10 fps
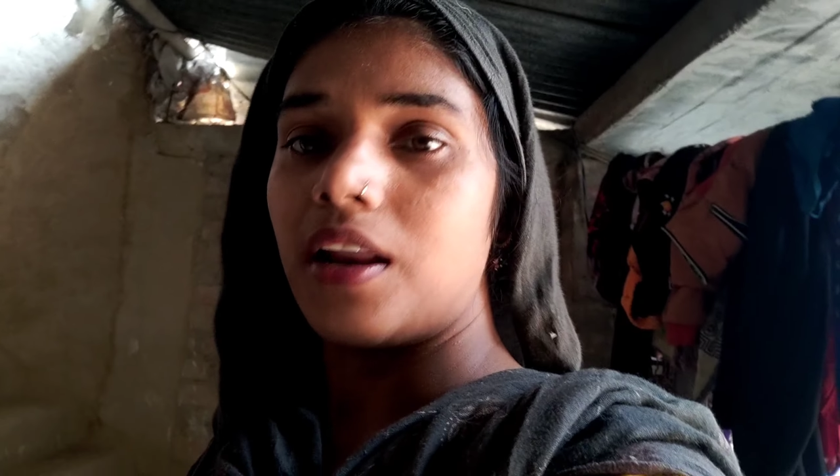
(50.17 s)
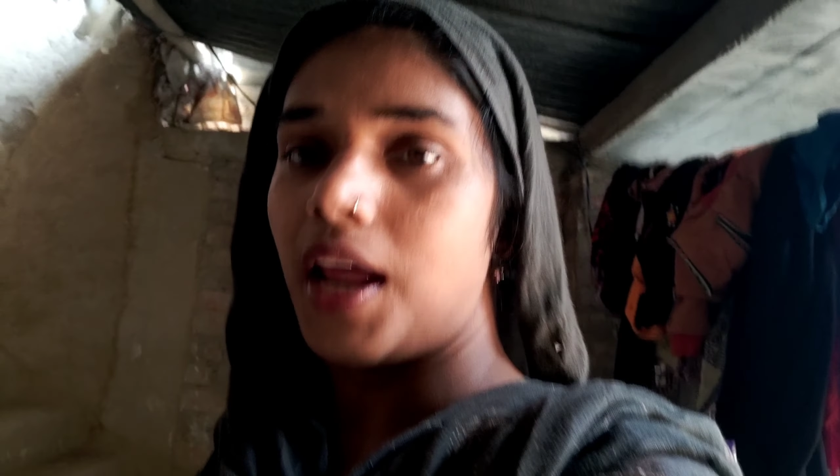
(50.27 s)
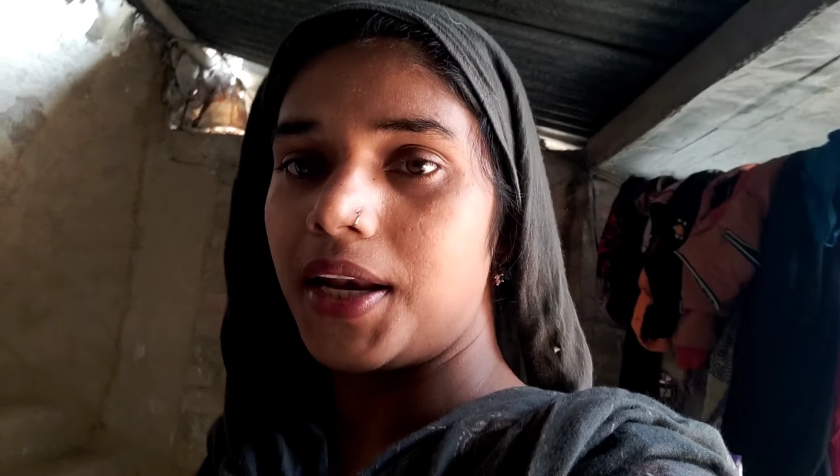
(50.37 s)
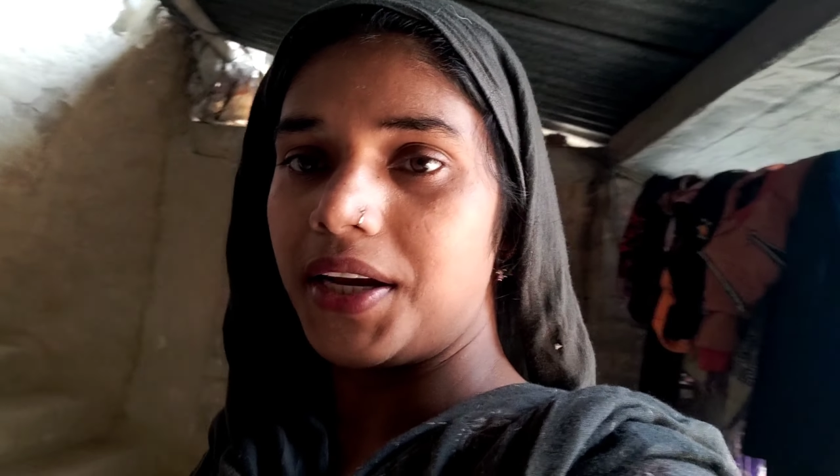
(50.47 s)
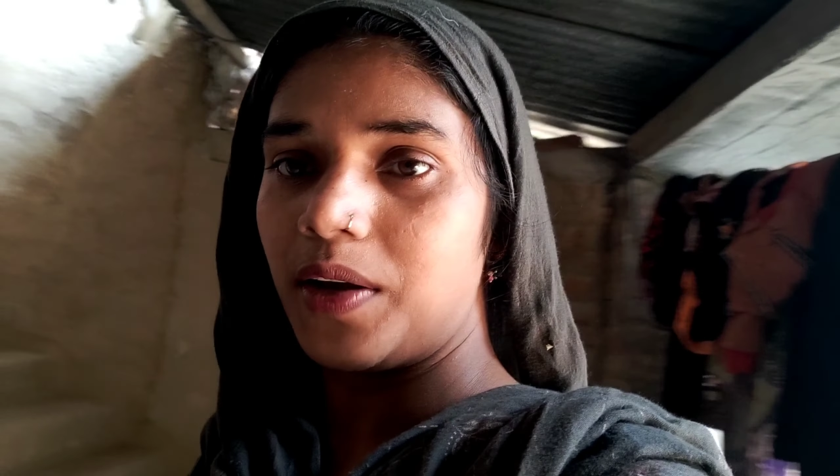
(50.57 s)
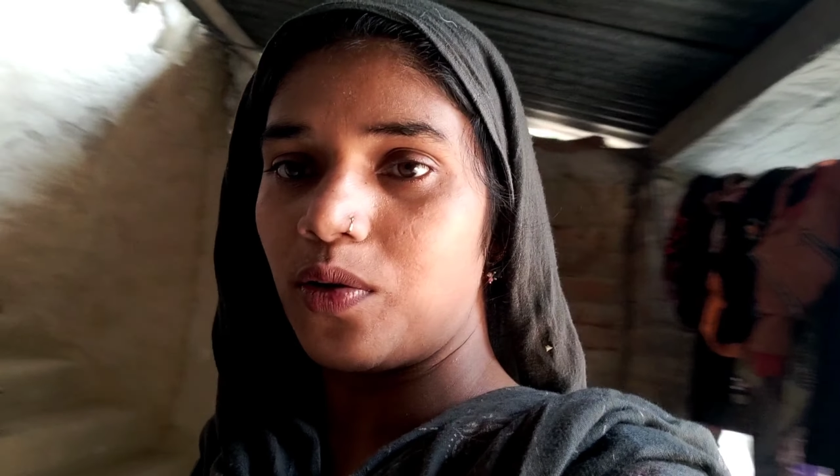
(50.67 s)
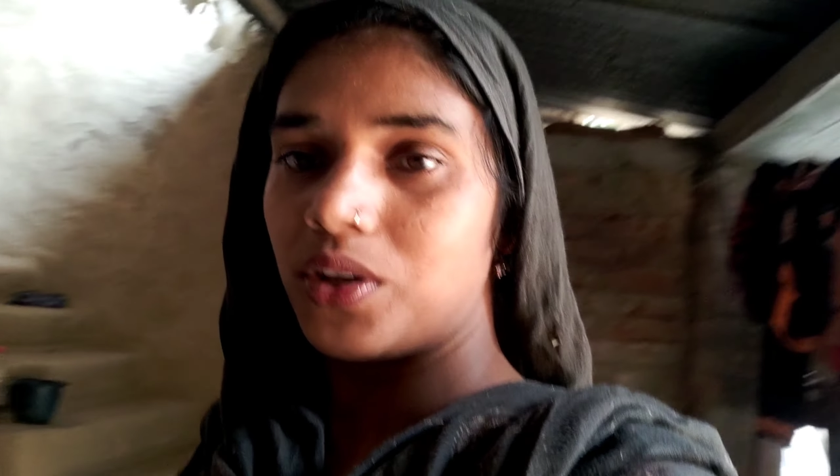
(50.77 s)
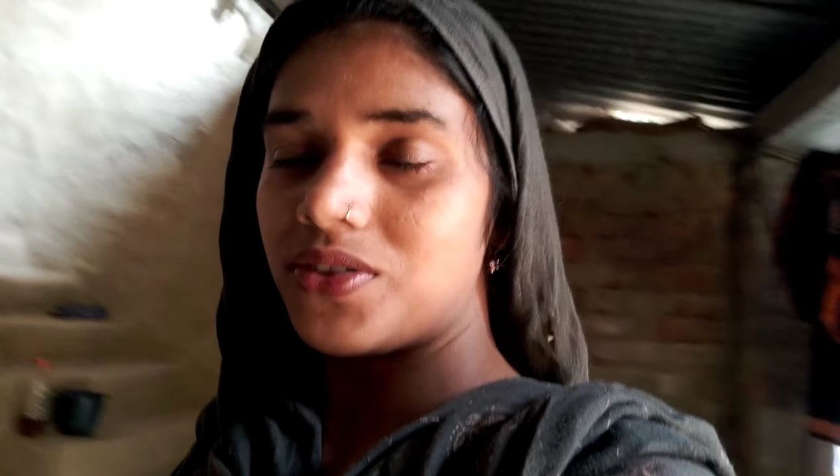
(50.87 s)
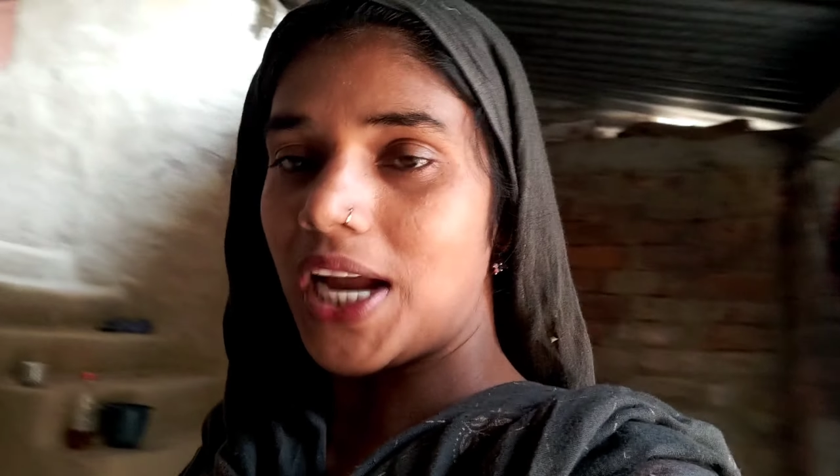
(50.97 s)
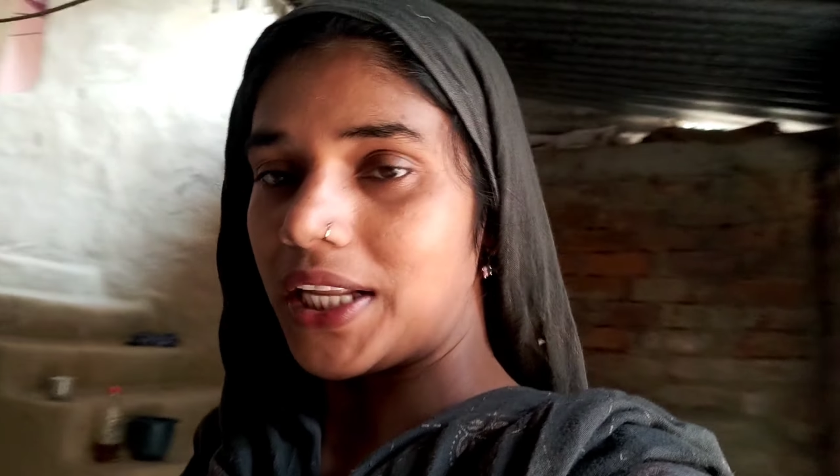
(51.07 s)
রান্নাটা
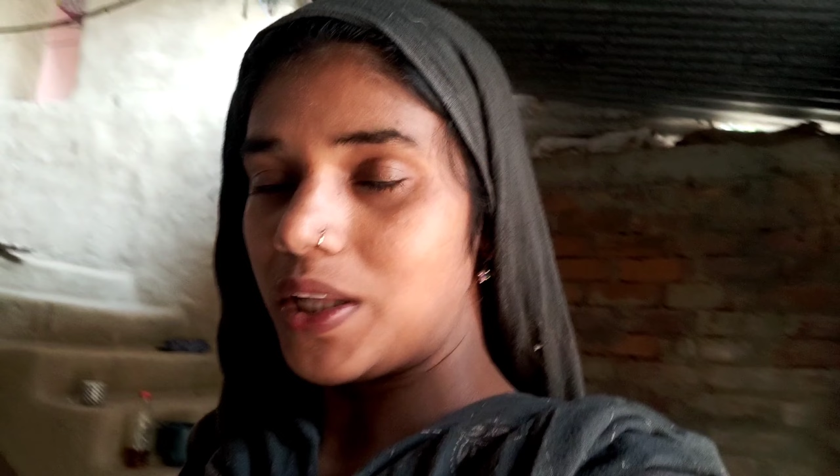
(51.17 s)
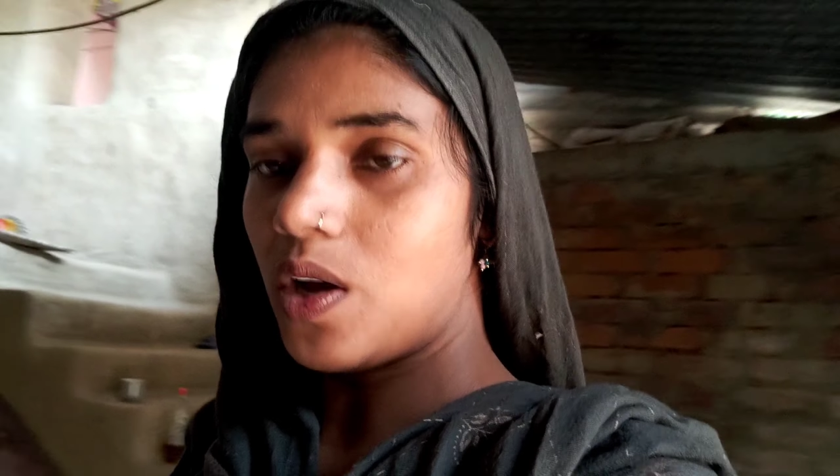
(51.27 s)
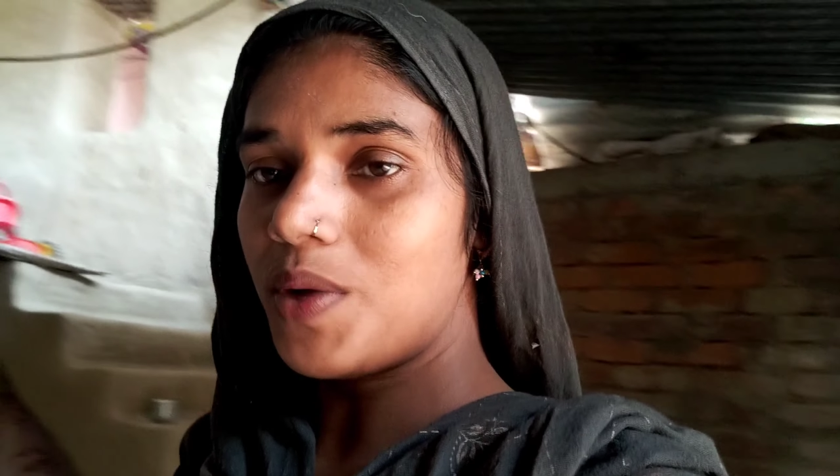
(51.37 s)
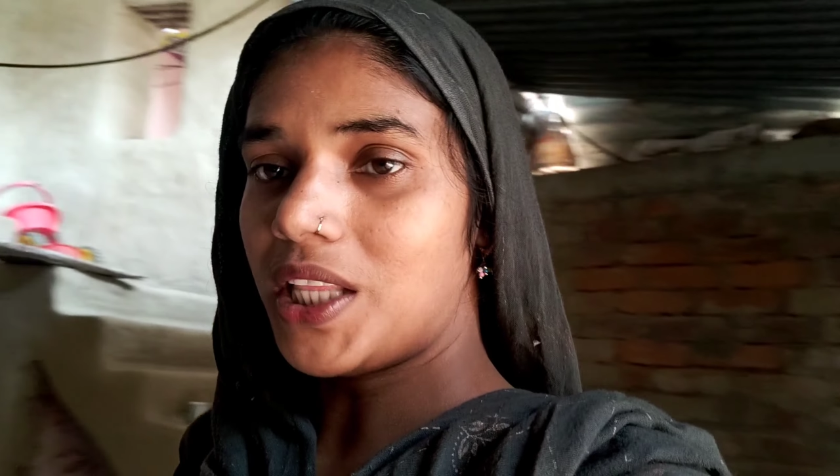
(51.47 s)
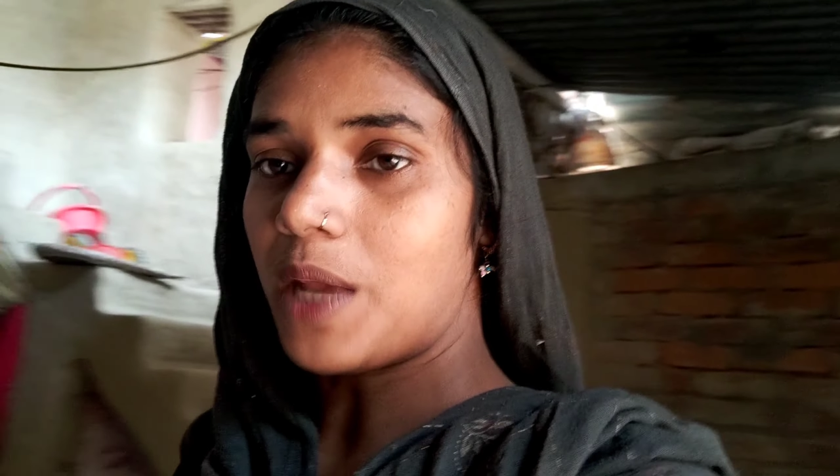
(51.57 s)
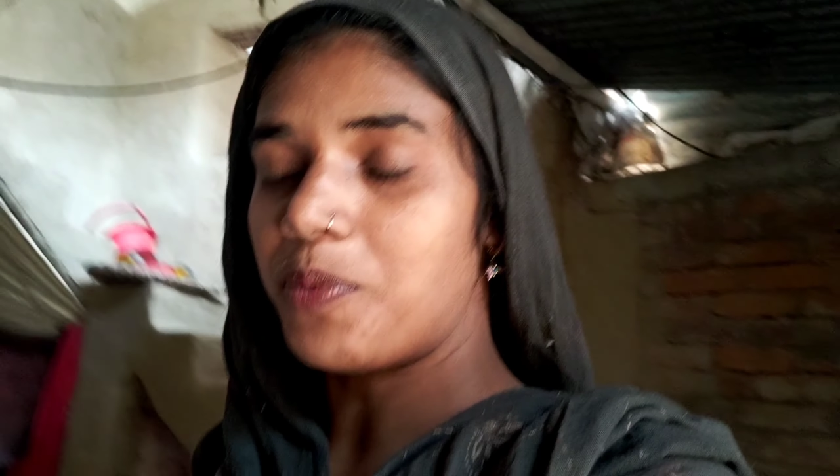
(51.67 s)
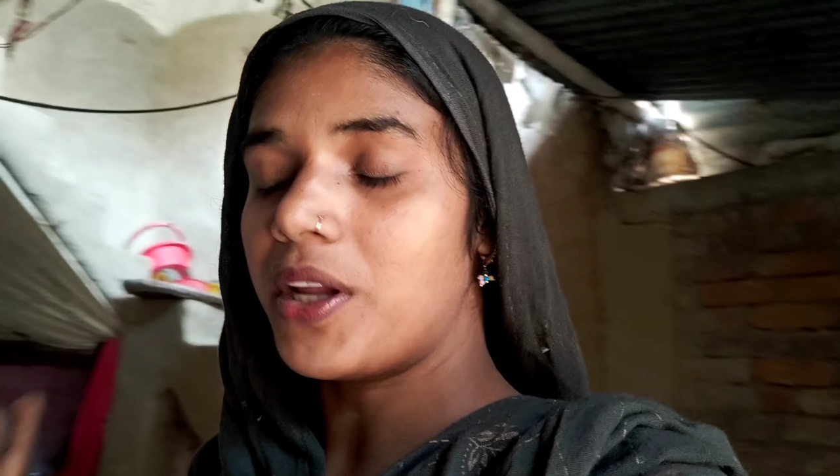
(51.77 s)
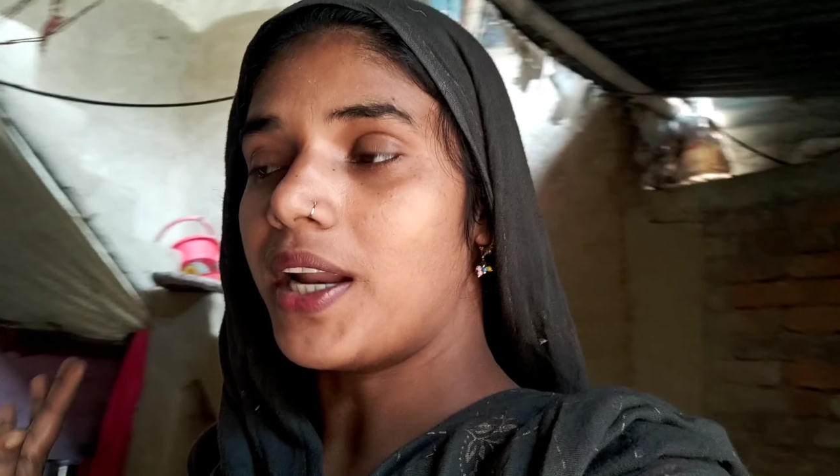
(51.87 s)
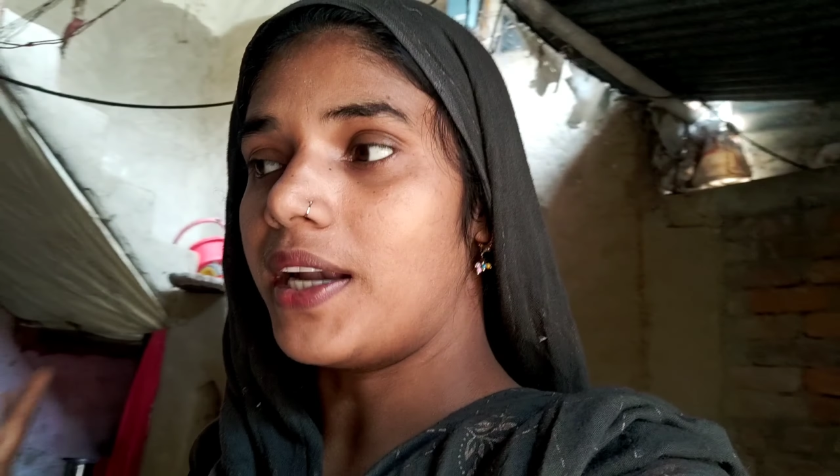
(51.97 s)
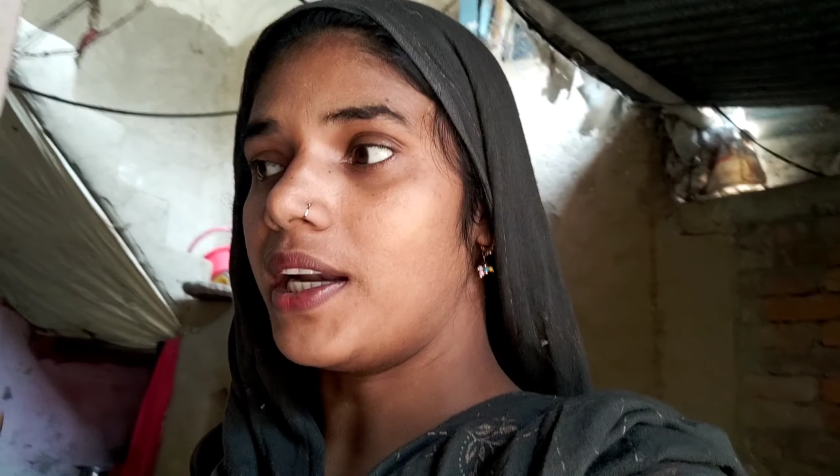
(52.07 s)
সারতে হবে
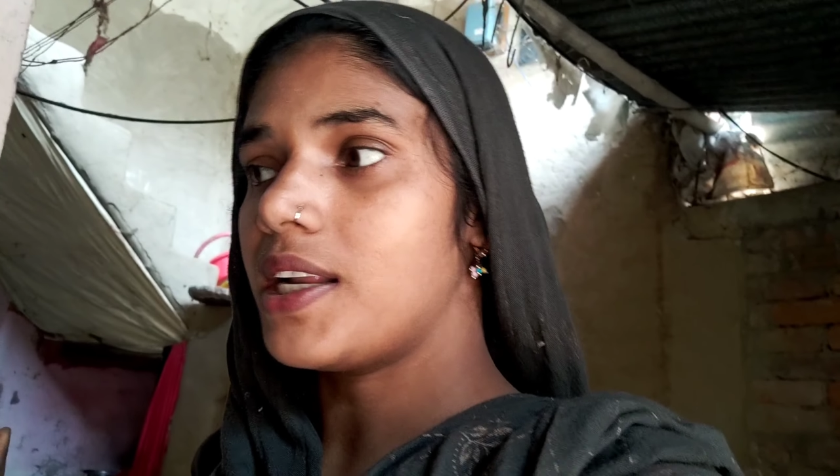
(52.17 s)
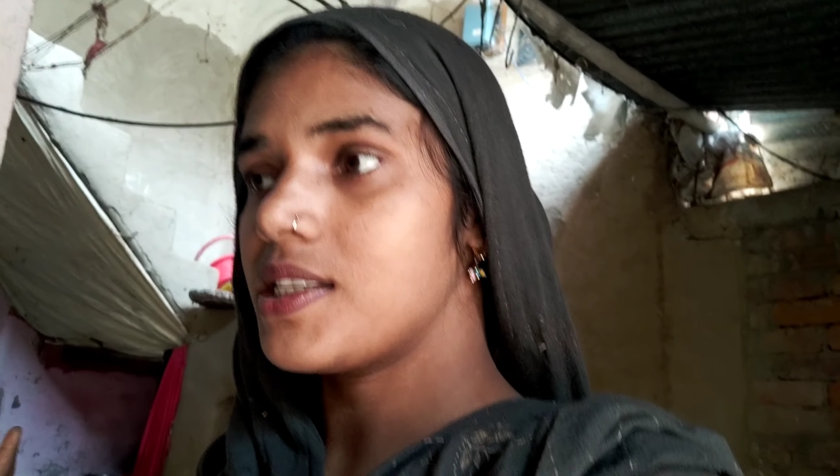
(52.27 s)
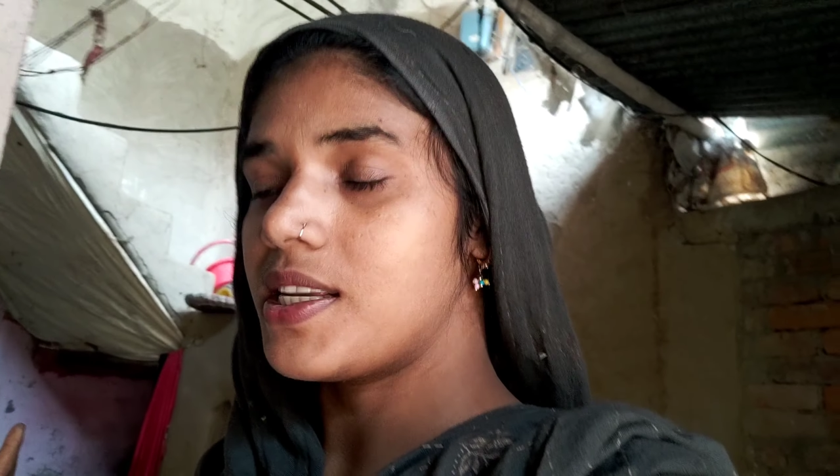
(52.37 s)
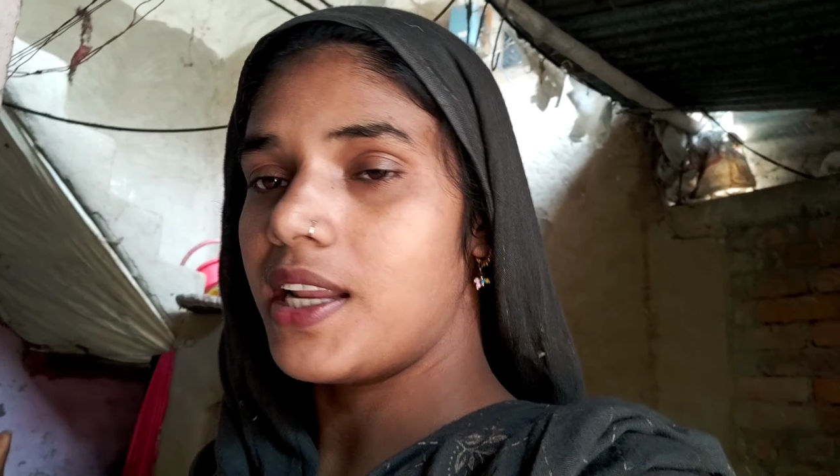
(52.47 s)
তারপরে রান্নাটা